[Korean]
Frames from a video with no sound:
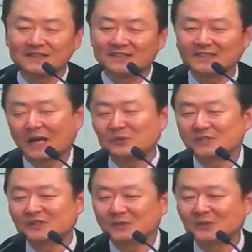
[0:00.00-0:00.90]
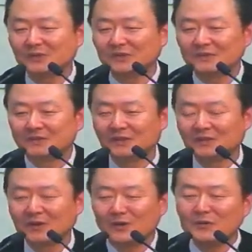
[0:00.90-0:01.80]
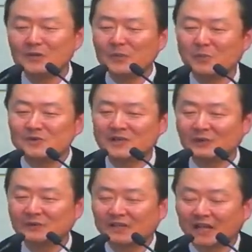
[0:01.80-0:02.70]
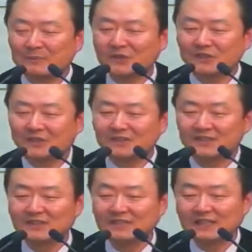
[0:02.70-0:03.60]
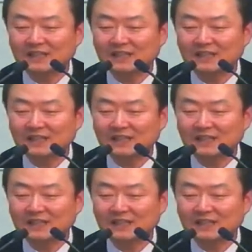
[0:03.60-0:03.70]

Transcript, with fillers: 다윗이고 오늘 본문 가운데 담겨져 있는